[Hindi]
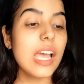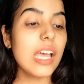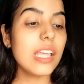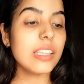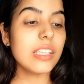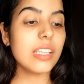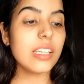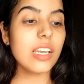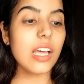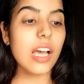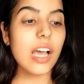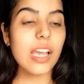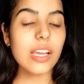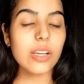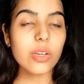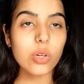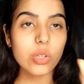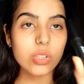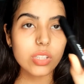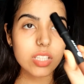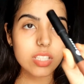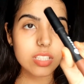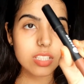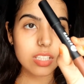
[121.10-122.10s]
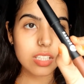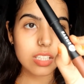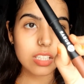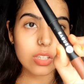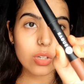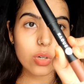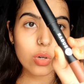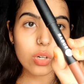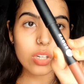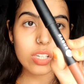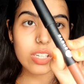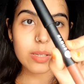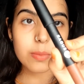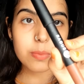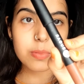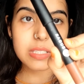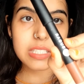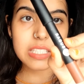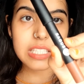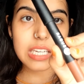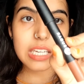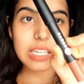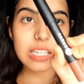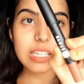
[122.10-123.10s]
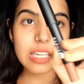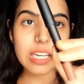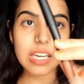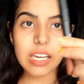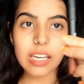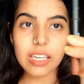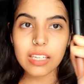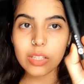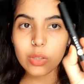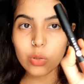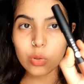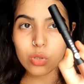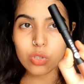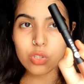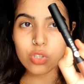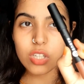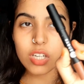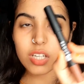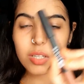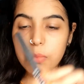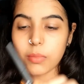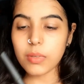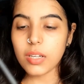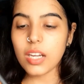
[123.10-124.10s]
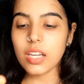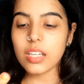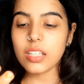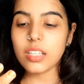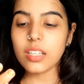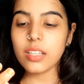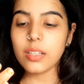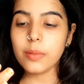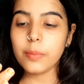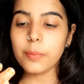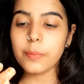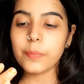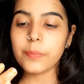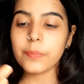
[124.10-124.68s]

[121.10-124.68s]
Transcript: and then i got this crayon lipstick nude shade mein hai ye